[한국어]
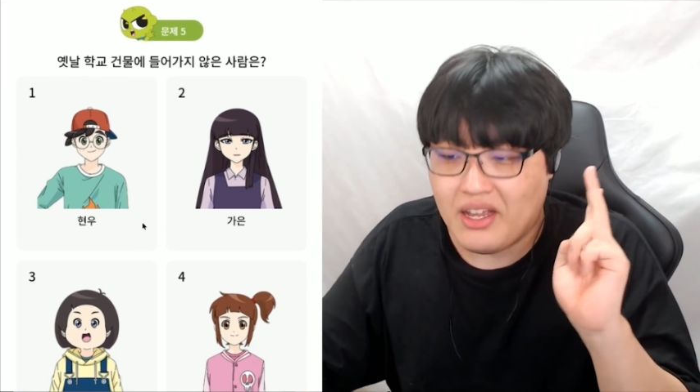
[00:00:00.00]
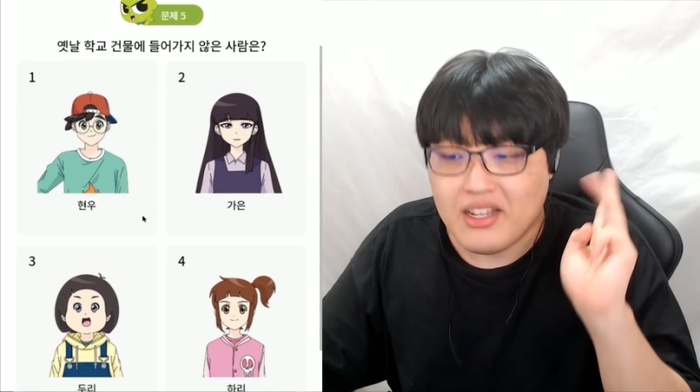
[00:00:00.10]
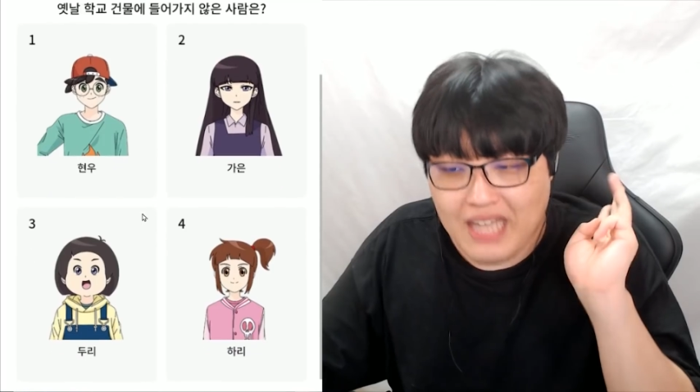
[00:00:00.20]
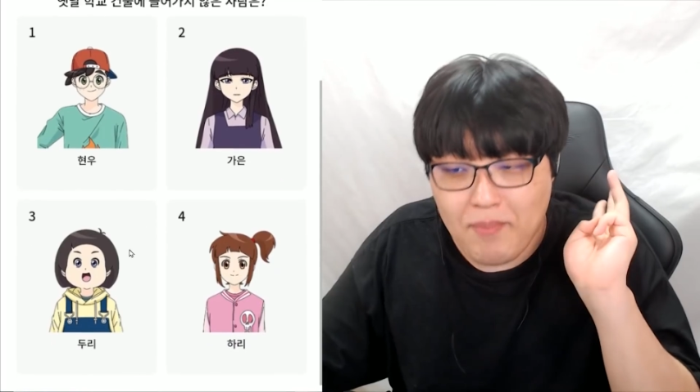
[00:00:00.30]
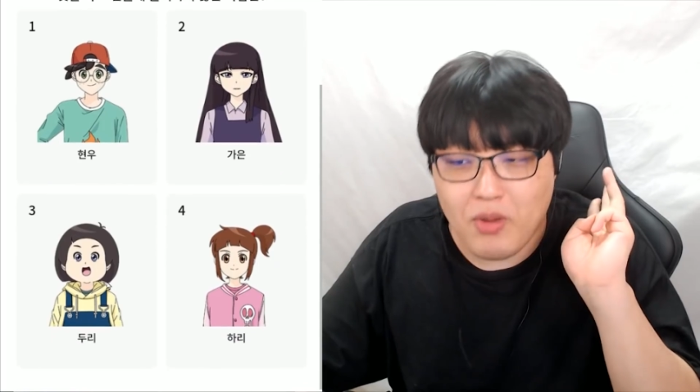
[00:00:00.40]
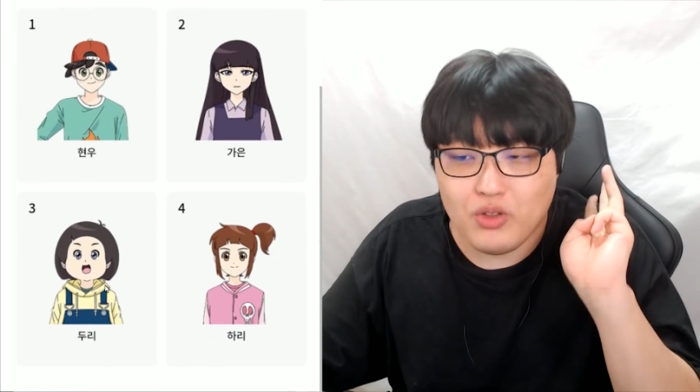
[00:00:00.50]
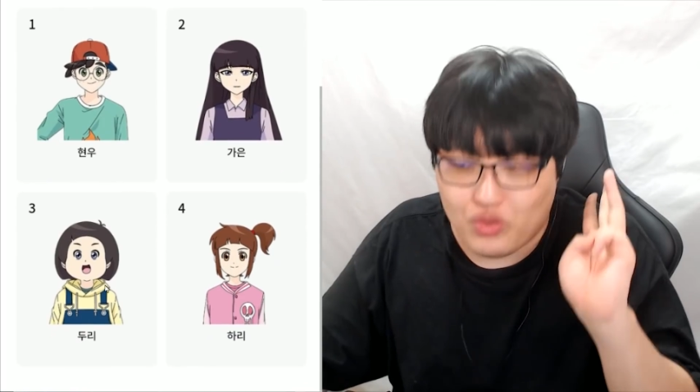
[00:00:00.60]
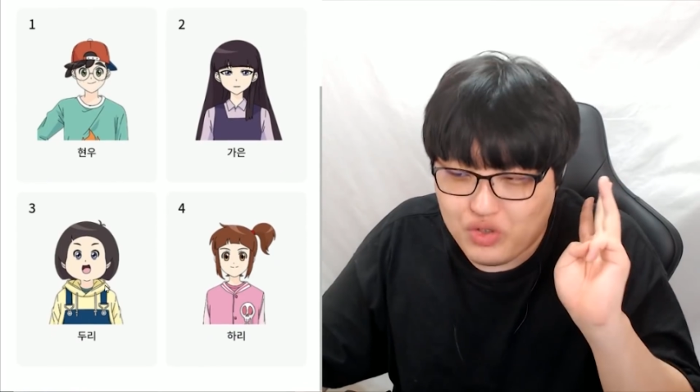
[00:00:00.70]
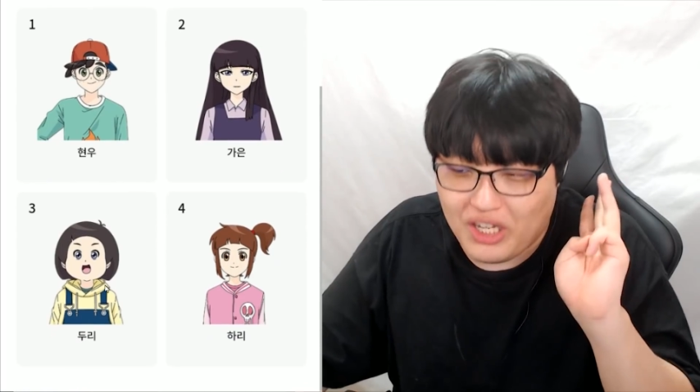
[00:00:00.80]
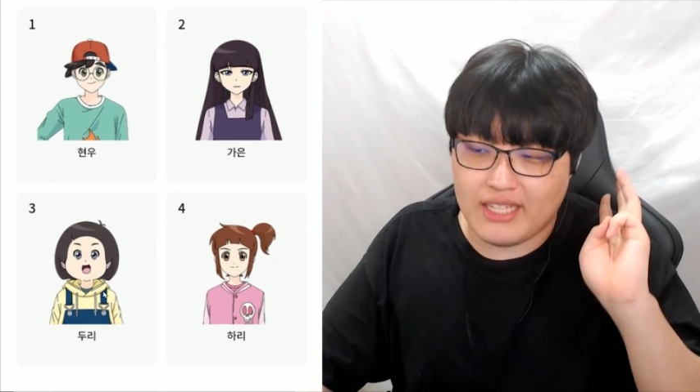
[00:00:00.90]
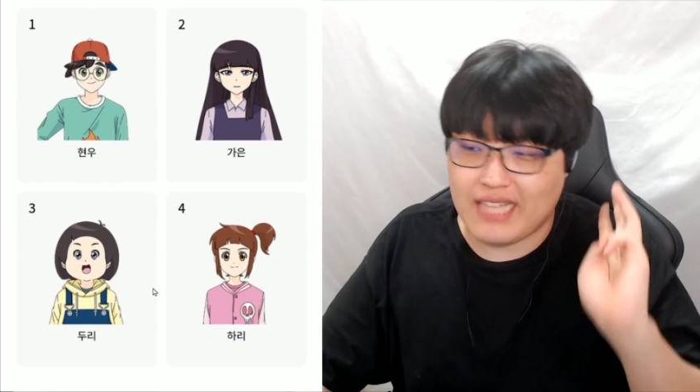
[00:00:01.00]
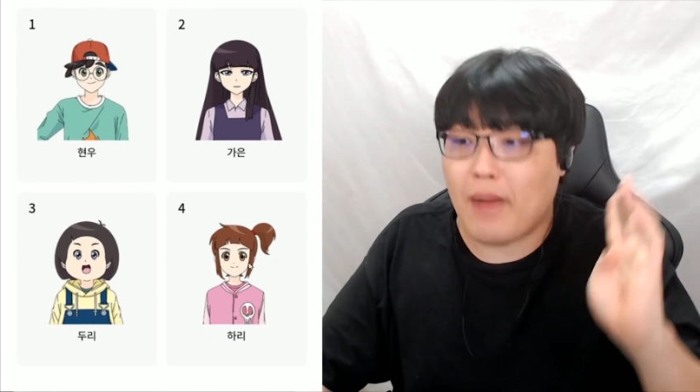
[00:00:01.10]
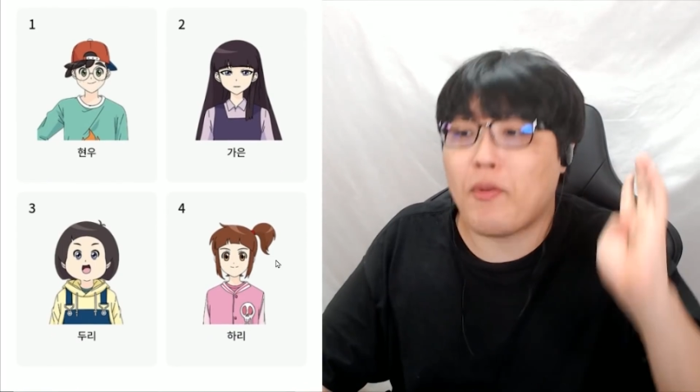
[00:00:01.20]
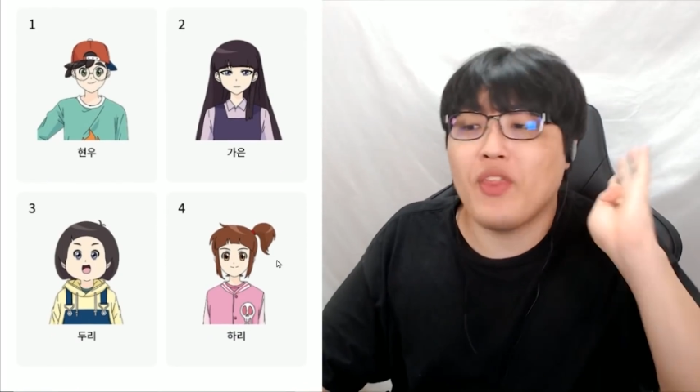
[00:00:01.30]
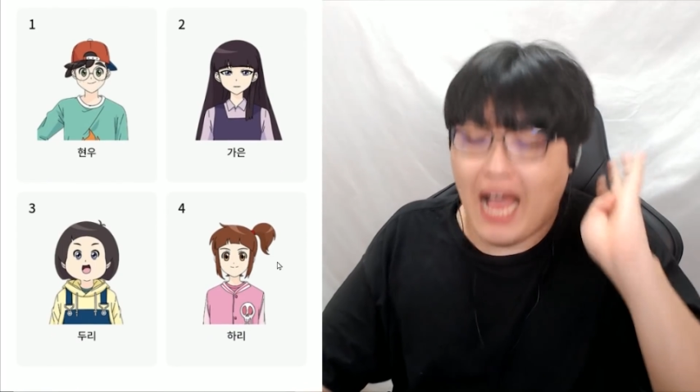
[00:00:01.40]
3번 둘이,
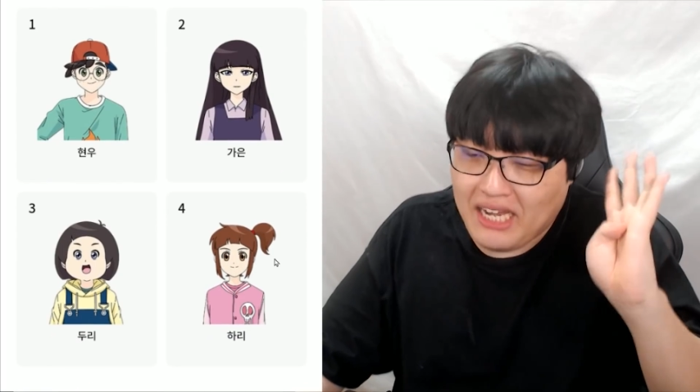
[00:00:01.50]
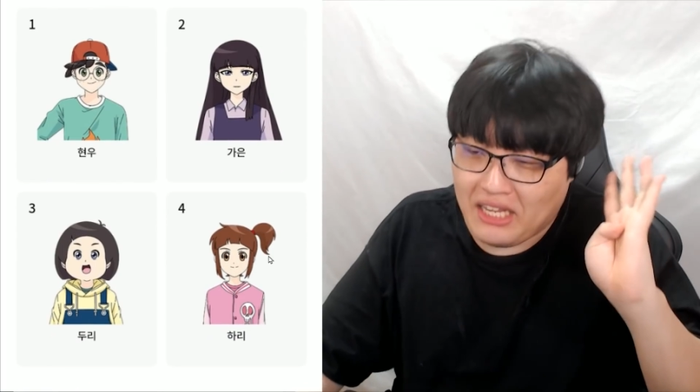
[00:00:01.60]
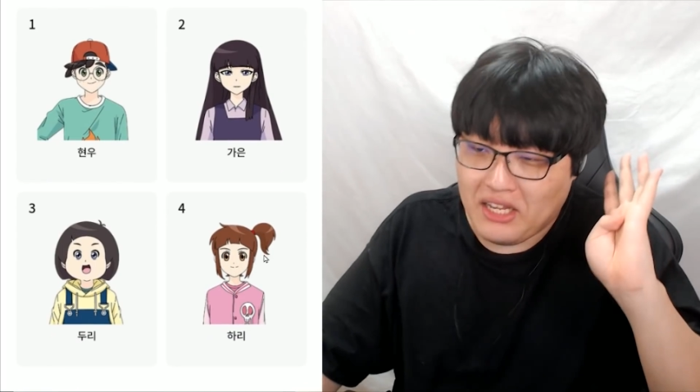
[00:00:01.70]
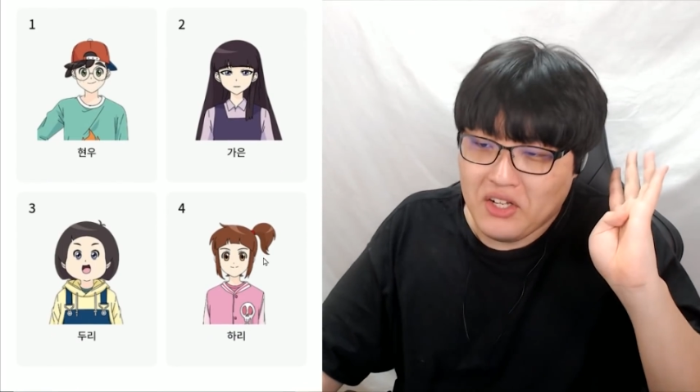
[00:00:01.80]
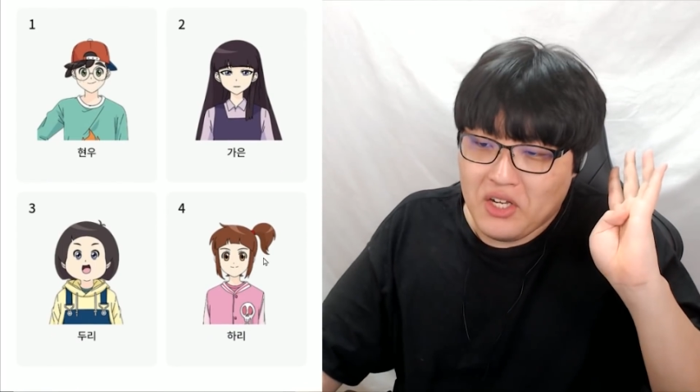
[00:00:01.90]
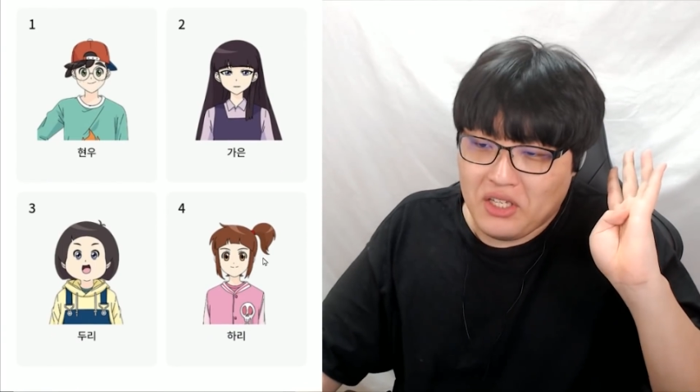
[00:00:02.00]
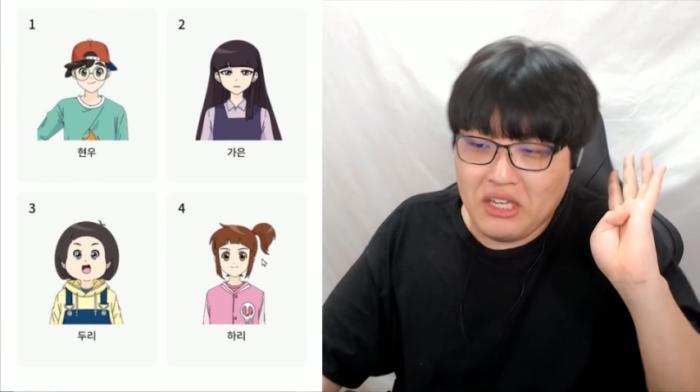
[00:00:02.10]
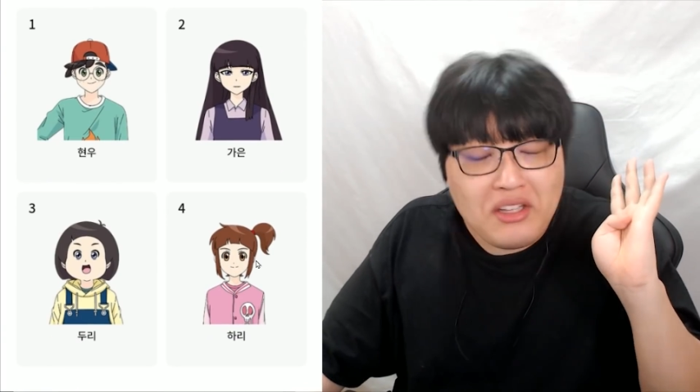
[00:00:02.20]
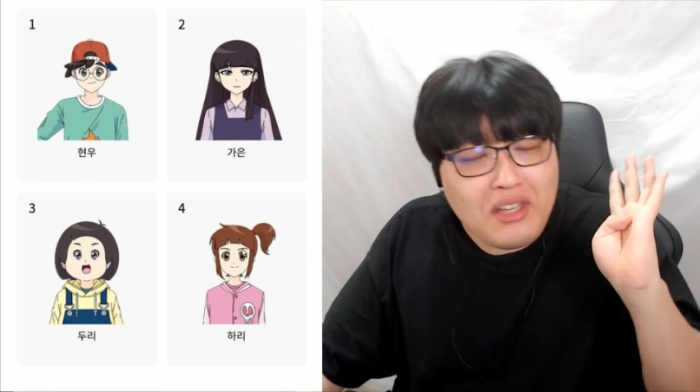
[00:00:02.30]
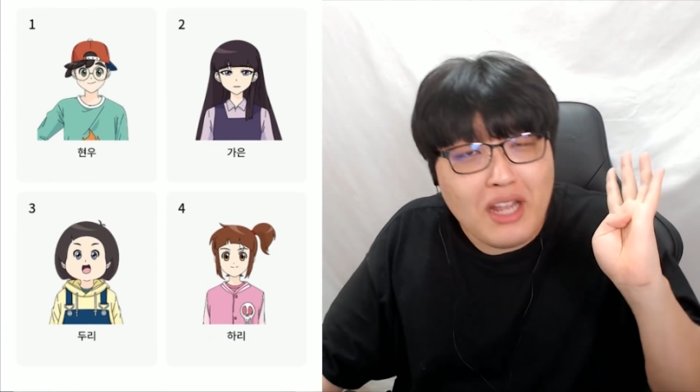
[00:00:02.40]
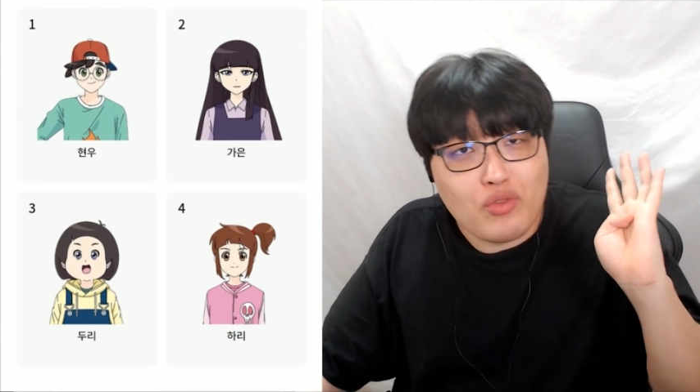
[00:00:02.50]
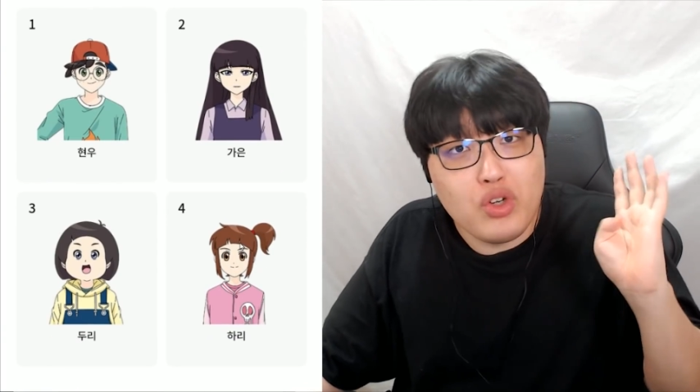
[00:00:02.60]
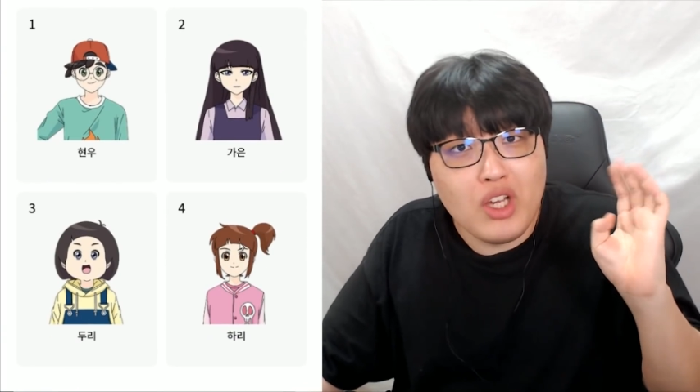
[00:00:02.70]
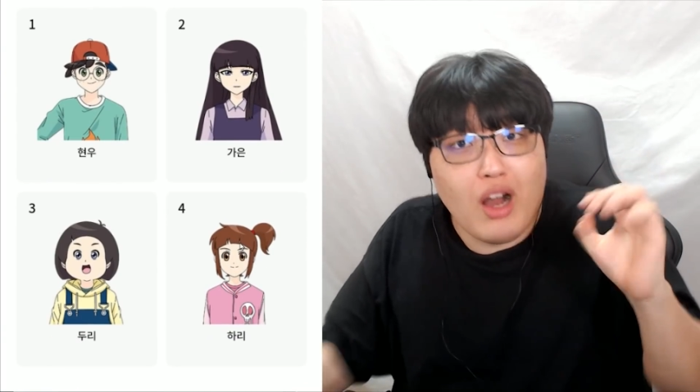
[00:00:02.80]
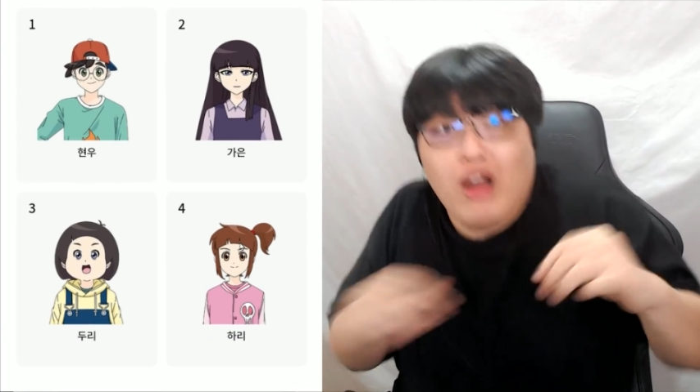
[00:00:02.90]
4번 하리. 이때 둘이가